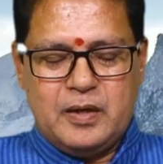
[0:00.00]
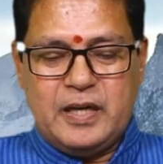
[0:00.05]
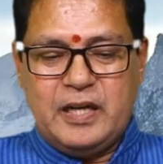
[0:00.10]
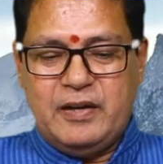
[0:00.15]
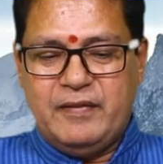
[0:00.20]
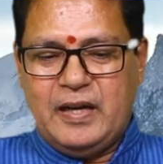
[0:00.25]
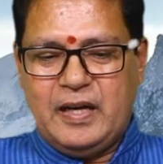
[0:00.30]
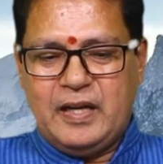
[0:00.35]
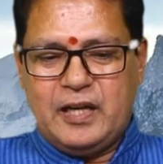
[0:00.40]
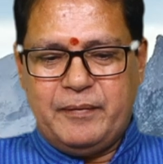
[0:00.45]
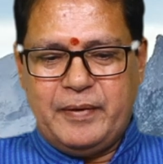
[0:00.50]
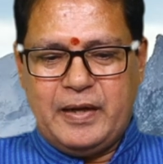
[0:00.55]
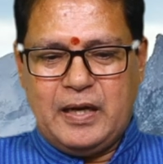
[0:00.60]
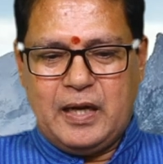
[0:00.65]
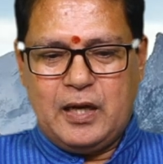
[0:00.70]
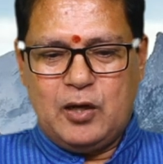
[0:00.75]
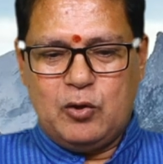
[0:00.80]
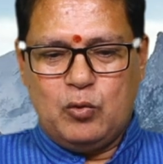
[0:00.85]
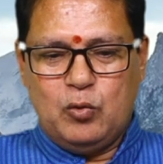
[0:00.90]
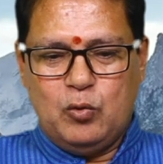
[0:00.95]
రెండు వేల ఇరవై
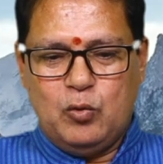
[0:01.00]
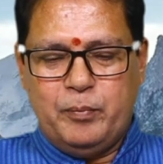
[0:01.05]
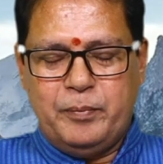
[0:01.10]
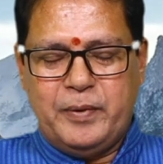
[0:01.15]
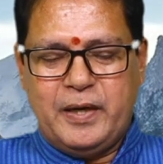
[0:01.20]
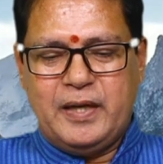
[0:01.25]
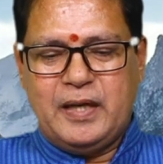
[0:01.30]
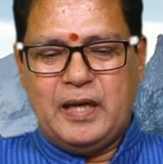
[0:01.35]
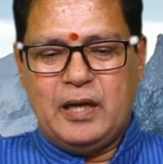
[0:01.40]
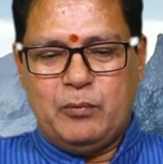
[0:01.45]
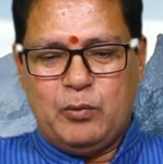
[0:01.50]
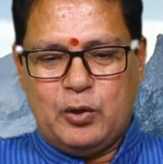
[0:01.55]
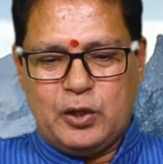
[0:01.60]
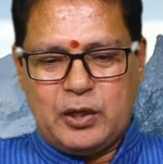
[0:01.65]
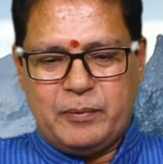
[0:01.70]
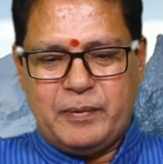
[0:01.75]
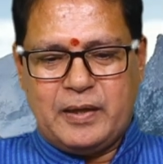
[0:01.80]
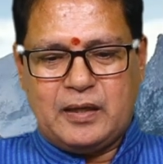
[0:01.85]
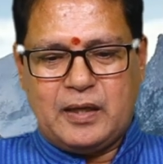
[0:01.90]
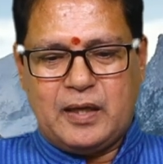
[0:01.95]
నాలుగు మే నెల
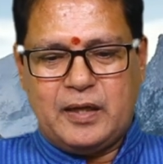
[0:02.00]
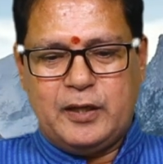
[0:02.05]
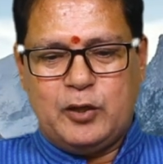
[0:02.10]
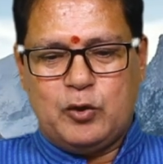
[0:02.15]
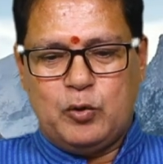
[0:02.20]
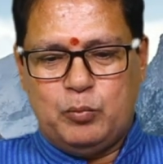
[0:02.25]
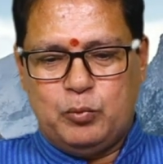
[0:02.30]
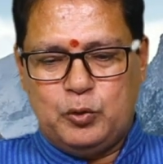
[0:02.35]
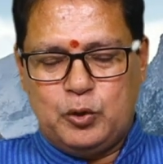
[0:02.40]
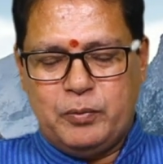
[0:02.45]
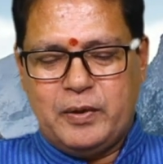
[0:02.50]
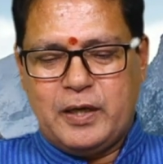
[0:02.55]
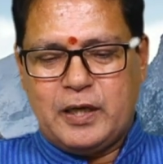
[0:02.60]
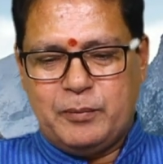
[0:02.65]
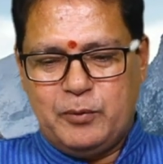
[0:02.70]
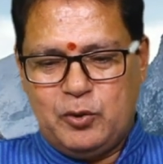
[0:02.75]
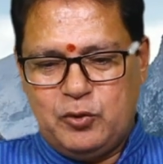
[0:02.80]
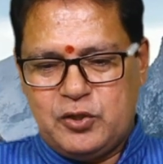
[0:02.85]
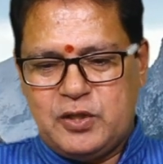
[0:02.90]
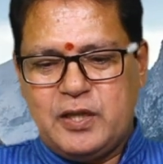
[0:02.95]
ఒకటవ తారీఖు
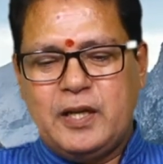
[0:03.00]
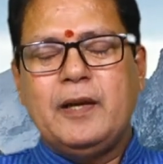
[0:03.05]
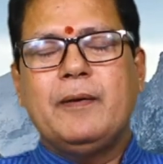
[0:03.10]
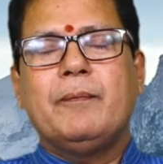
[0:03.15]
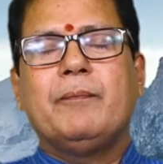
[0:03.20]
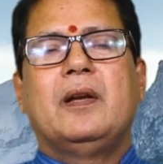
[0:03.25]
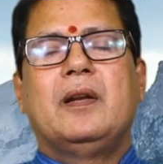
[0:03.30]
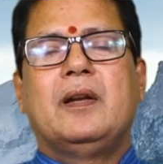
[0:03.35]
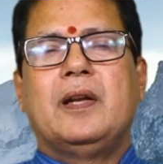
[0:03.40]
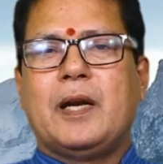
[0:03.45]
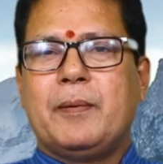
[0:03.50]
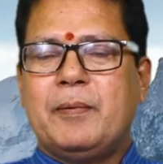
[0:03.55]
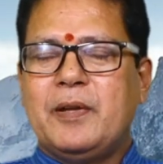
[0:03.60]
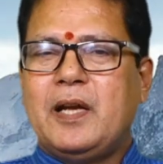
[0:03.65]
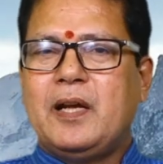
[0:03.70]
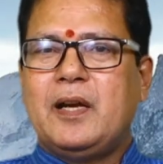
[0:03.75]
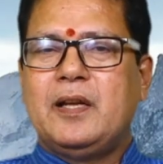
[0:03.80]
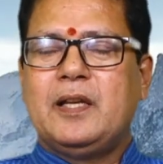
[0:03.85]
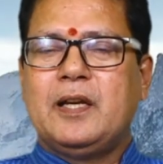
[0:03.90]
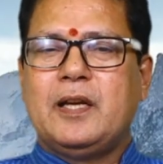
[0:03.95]
బుధవారం నుంచి
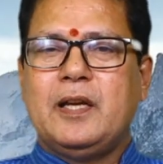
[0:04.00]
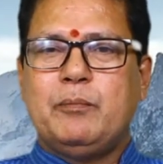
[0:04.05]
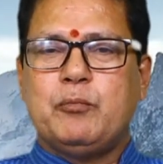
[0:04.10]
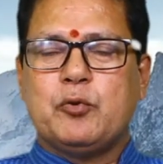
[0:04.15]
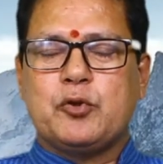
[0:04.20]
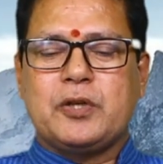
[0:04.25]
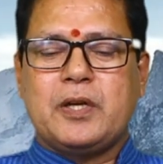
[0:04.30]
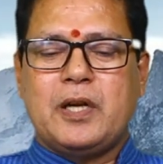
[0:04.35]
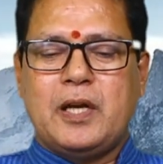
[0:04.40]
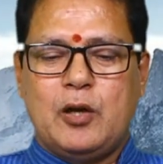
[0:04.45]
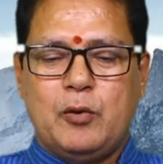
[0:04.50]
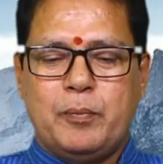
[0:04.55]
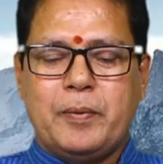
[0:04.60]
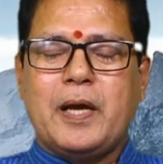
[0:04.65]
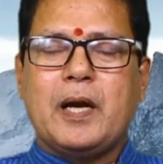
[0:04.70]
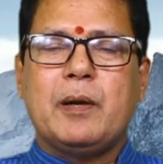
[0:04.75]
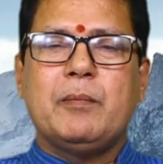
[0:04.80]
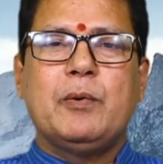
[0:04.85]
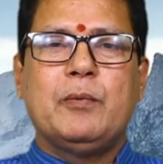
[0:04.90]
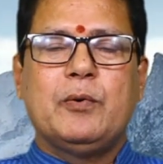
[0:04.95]
నర్మదా నదికి పుష్కరాలు
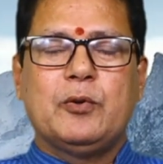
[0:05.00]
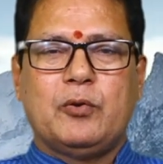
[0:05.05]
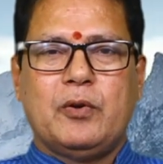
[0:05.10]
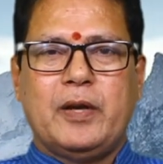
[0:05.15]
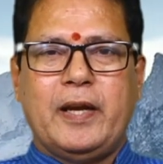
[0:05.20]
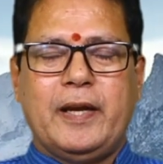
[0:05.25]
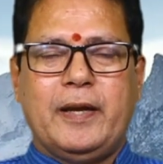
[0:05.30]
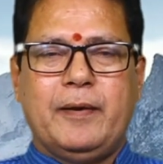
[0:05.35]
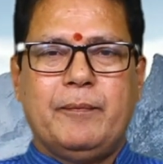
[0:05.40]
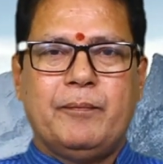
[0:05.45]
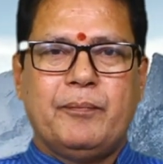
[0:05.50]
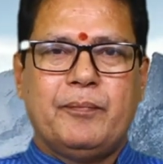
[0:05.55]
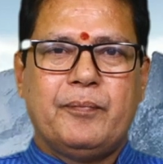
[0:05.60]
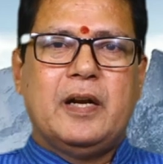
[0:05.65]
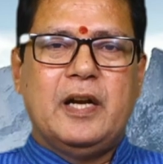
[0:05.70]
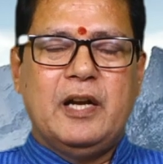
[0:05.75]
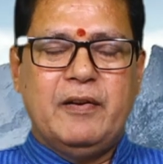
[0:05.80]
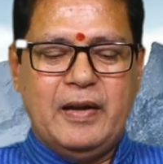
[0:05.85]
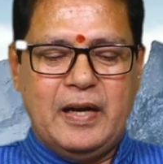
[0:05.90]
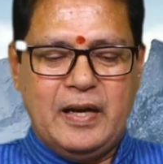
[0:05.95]
ప్రారంభమవుతున్నాయి
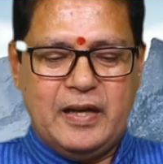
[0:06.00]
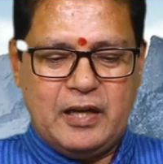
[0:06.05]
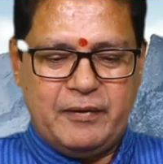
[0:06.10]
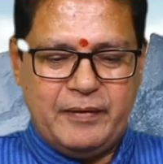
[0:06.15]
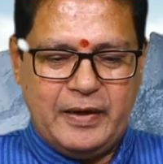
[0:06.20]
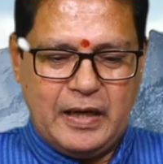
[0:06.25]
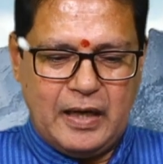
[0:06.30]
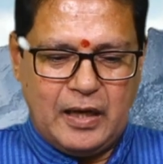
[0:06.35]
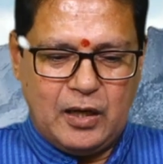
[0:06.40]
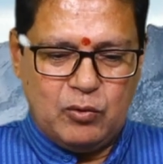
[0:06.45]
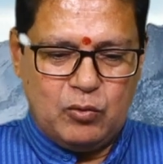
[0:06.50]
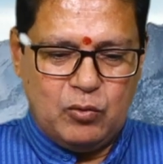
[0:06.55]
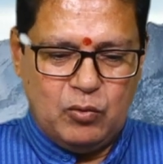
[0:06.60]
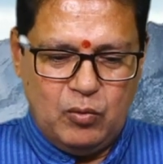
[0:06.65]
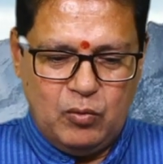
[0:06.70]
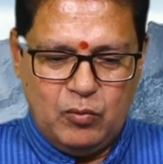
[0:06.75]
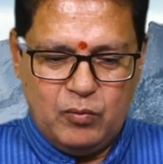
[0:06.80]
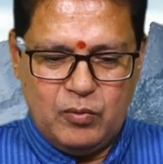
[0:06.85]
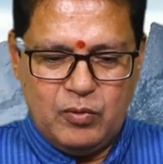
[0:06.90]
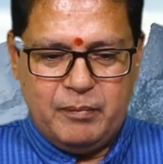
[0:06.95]
రెండు వేల ఇరవై నాలుగు
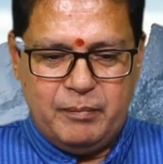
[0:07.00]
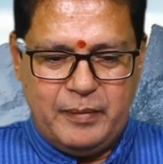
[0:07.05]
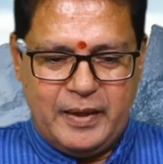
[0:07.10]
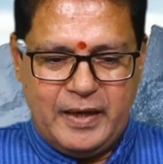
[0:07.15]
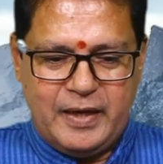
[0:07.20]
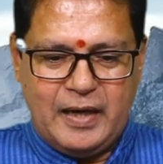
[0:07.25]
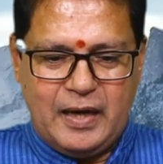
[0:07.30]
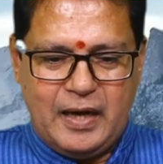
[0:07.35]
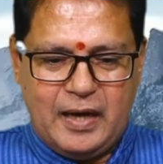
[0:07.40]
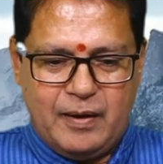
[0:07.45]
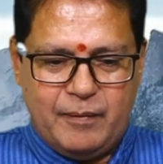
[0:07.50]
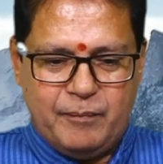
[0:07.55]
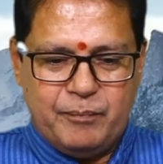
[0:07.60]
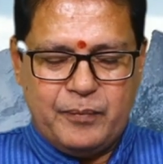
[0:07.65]
మే నెల